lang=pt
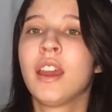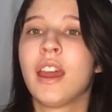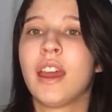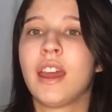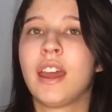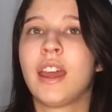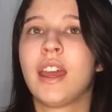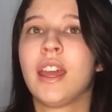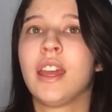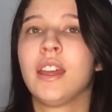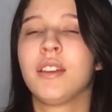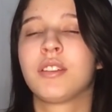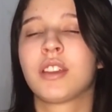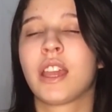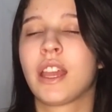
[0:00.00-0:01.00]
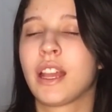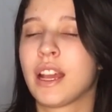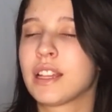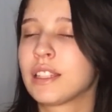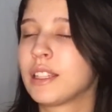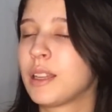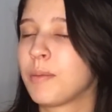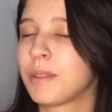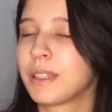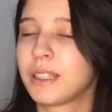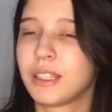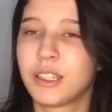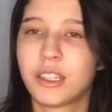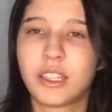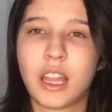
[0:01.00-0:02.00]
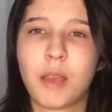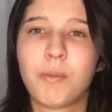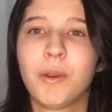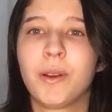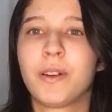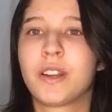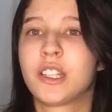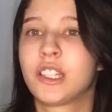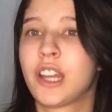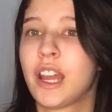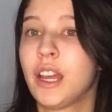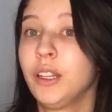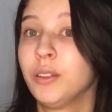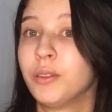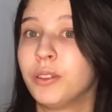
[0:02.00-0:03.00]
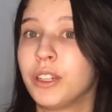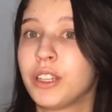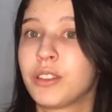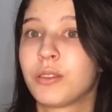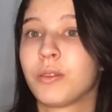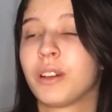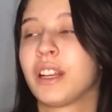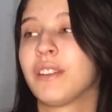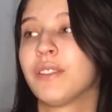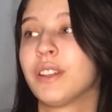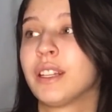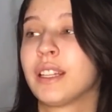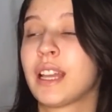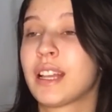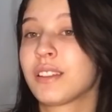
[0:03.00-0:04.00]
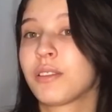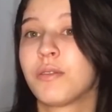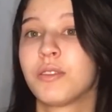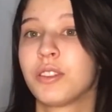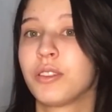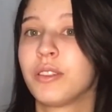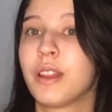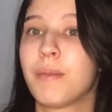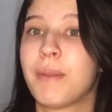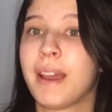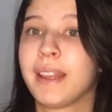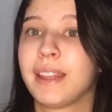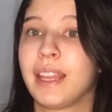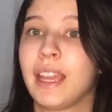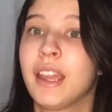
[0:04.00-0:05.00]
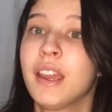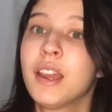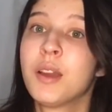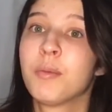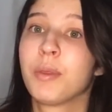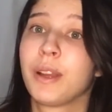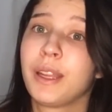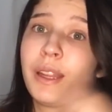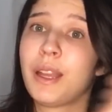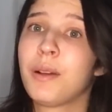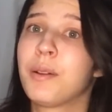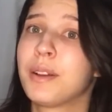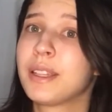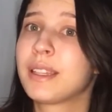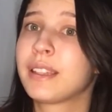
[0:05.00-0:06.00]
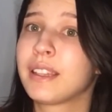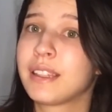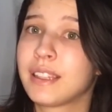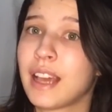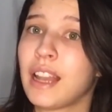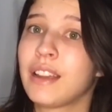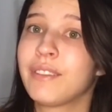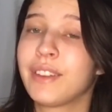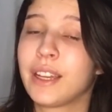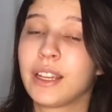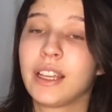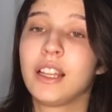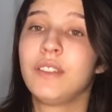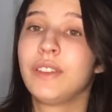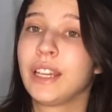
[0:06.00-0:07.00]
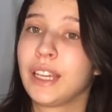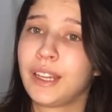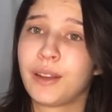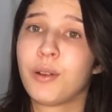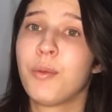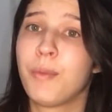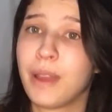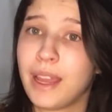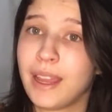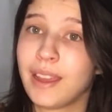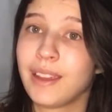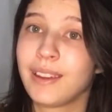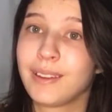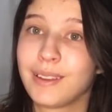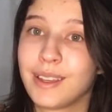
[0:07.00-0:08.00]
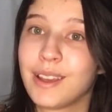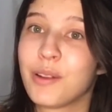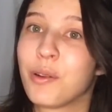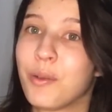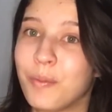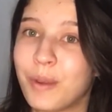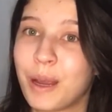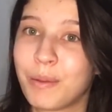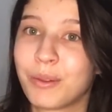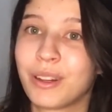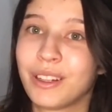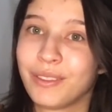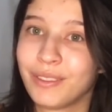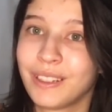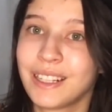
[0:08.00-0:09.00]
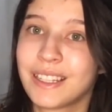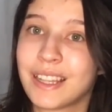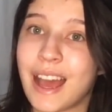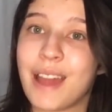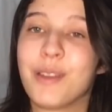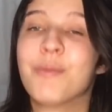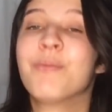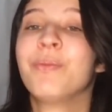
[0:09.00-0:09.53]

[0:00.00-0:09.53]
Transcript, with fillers: É, eu cheguei em casa tem bastante tempo, agora já é a noite, tô gravando até escondido da Maitê, porque tem coisas que se ela ver aqui, ela vai querer comer e eu comprei pro aniversário.